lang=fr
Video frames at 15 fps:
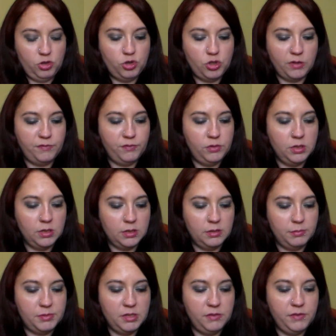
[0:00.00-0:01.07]
J'ai déjà vu des,
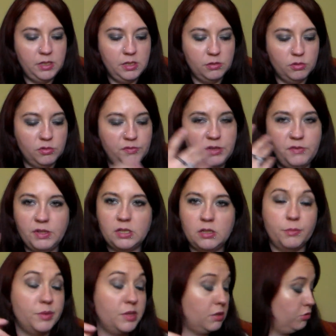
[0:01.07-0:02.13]
petites vidéos vite faites
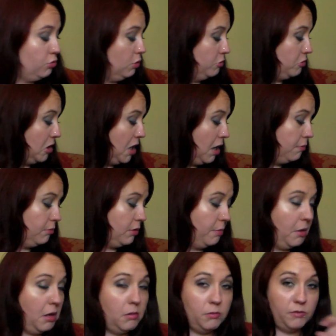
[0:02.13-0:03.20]
comme ça sur Instagram
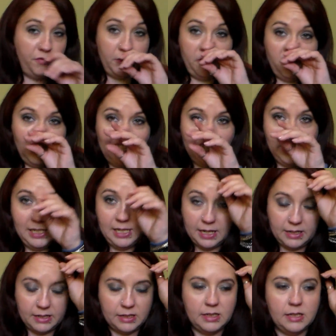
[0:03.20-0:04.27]
qu'apparemment, enfin il y en a qui
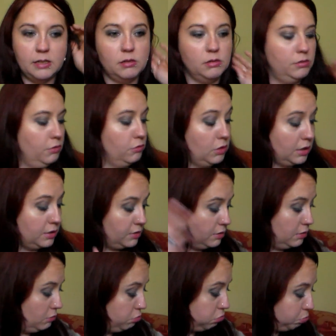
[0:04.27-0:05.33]
galèrent, il y en a
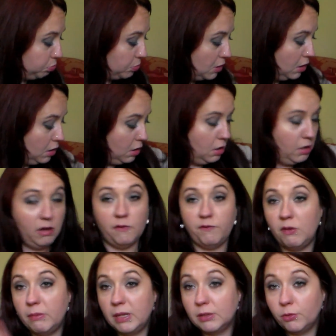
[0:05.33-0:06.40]
qui
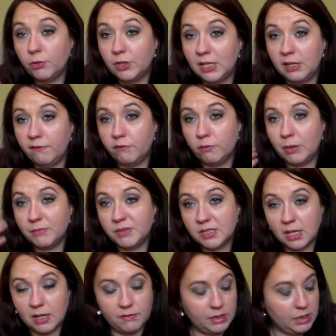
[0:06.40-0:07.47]
Enfin, maintenant, il y en a qui font même
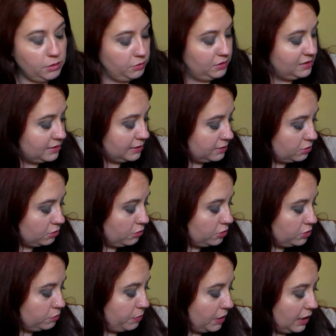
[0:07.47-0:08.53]
ça avec euh, des
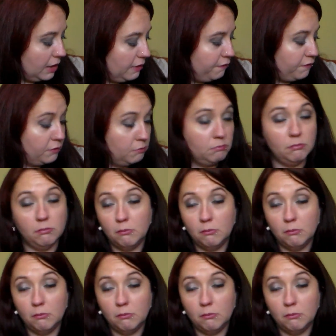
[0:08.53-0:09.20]
sextoys. Bref,